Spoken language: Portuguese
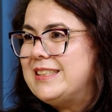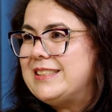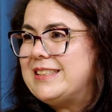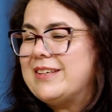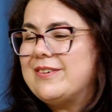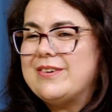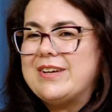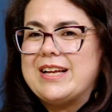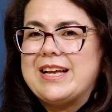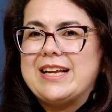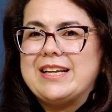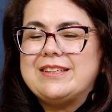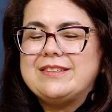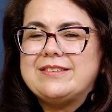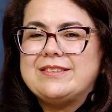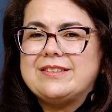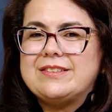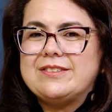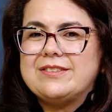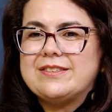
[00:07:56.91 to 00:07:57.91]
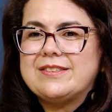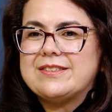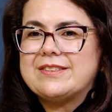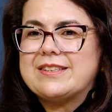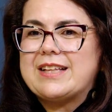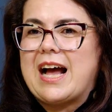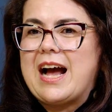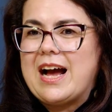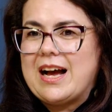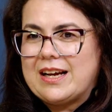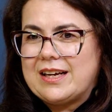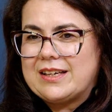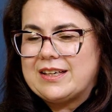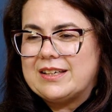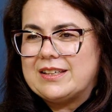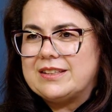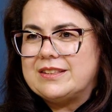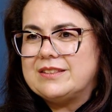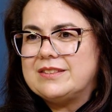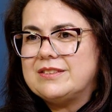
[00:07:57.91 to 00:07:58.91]
Então, ele se
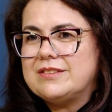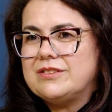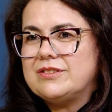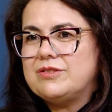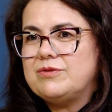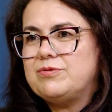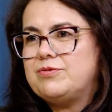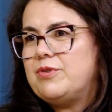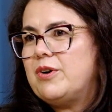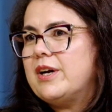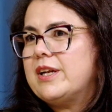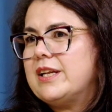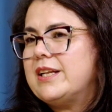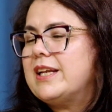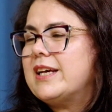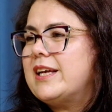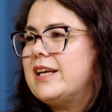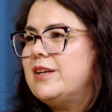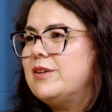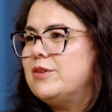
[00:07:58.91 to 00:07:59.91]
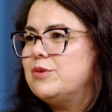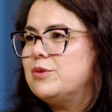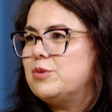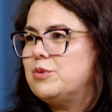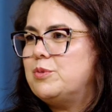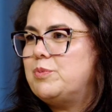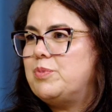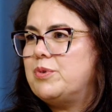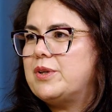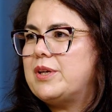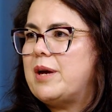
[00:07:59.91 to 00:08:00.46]
destaca fora daquele grupo